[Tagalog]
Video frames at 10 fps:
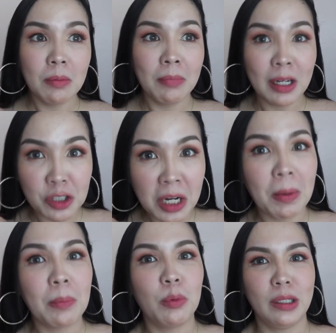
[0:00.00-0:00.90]
medyo
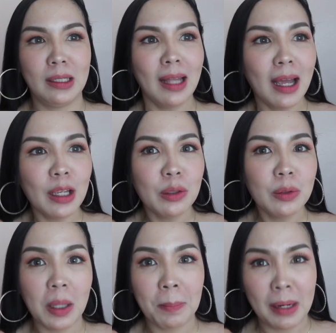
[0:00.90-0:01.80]
napapuya
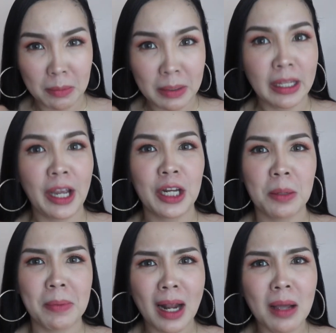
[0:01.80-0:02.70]
tayo, napalaba tayo
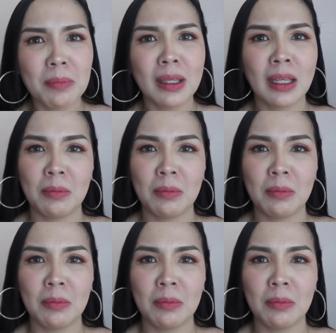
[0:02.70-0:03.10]
ng marami,